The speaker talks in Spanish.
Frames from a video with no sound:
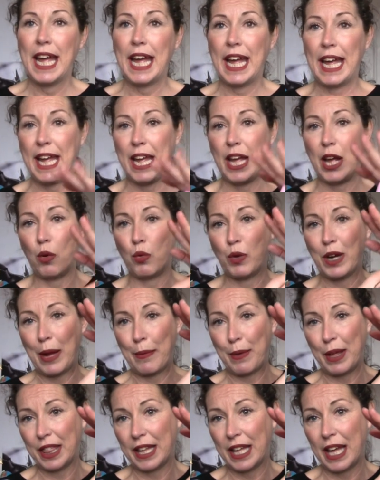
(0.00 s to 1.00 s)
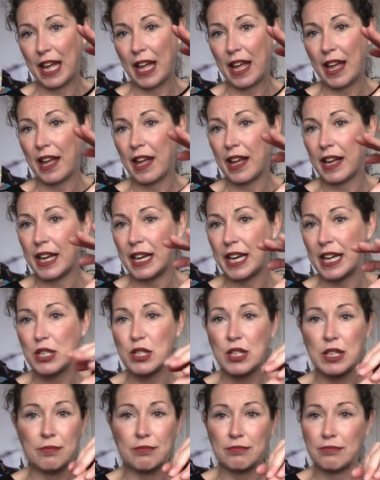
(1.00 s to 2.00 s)
eh, una vez que
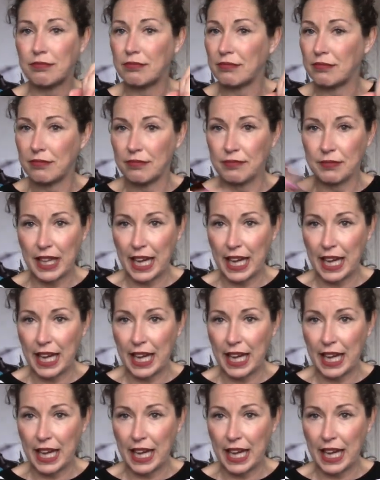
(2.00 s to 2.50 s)
queréis mm,